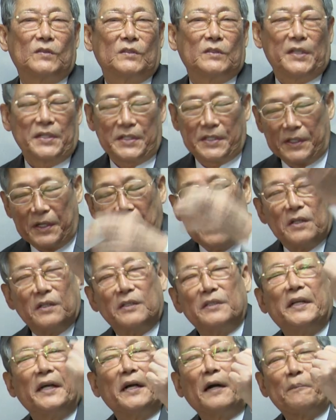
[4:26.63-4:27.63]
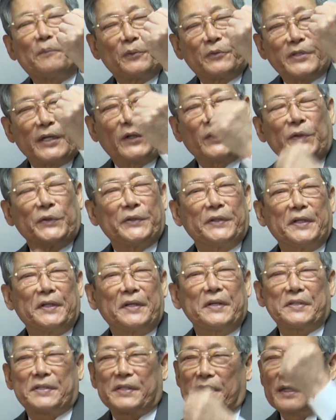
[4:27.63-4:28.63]
그래서 네가 붙잡고 있는
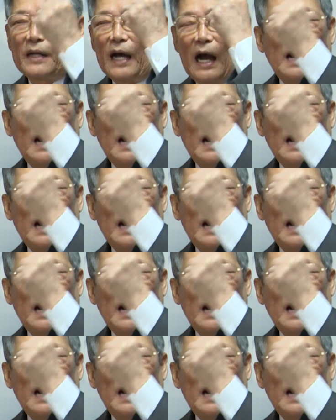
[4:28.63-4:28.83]
것을